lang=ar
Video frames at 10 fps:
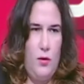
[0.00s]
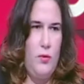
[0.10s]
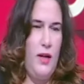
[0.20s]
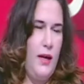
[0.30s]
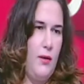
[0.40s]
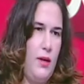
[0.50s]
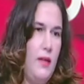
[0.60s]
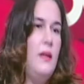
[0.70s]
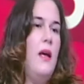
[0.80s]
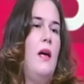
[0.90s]

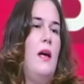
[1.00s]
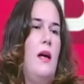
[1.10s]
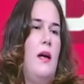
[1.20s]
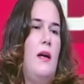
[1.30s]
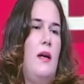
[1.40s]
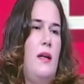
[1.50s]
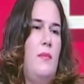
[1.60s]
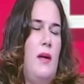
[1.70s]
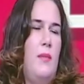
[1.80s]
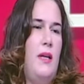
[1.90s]
والحيوانات آه،
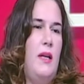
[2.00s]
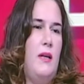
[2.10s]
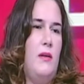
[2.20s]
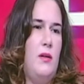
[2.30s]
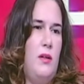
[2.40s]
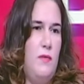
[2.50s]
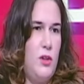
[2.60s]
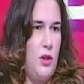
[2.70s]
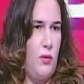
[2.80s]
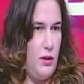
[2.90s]
احنا بنعمل
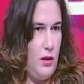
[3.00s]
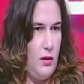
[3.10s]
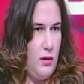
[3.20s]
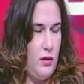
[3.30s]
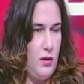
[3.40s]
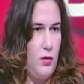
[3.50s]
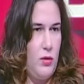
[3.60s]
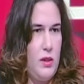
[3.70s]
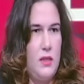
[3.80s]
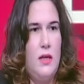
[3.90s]
تنظيف للشواطئ
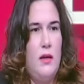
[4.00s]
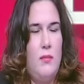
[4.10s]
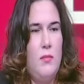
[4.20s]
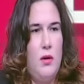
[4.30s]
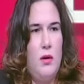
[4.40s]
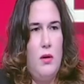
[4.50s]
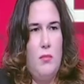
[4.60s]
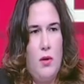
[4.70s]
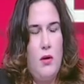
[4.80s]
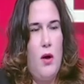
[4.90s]
كل سنه
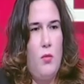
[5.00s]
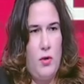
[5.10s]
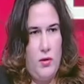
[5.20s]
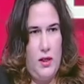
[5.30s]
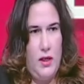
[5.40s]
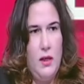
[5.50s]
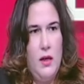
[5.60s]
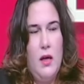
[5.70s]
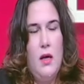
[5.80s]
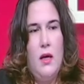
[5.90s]
آه، مره او مرتين
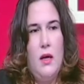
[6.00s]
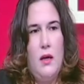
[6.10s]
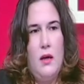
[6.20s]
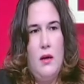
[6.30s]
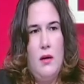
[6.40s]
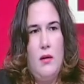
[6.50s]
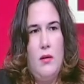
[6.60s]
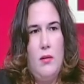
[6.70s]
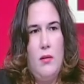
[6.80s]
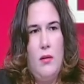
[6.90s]
مم.
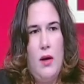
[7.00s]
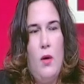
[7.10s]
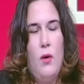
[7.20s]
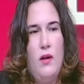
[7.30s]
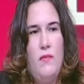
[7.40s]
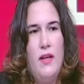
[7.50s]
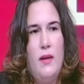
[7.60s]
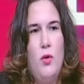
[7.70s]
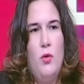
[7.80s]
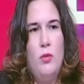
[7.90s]
آه، هو
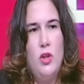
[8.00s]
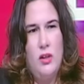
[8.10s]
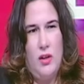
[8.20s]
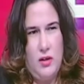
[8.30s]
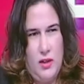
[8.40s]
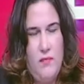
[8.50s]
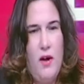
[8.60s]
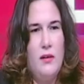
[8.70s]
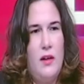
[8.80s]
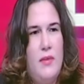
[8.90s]
الفكره منه مش
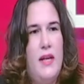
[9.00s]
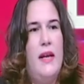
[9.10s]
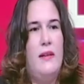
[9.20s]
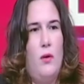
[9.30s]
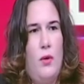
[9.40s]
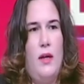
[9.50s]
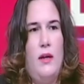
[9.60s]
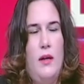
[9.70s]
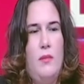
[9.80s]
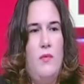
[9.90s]
التنظيف اكتر من ان هي
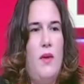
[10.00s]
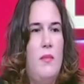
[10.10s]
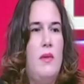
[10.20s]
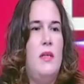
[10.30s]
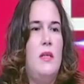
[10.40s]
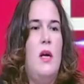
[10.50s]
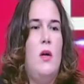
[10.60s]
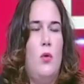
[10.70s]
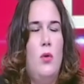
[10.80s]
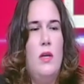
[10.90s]
التوعيه ان احنا بنفهم الناس
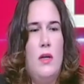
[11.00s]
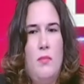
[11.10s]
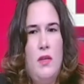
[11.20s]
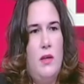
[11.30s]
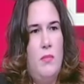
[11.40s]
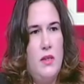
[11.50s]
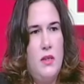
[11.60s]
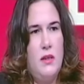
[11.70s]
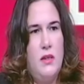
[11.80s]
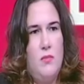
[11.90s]
كل كميه
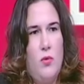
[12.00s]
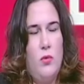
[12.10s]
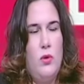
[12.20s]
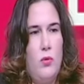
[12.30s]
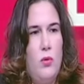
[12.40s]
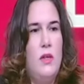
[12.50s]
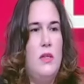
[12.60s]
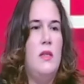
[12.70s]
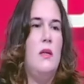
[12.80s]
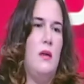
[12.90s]
البلاستيك دي موجوده وكل
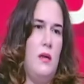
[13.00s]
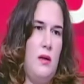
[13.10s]
دي البلاستيك ده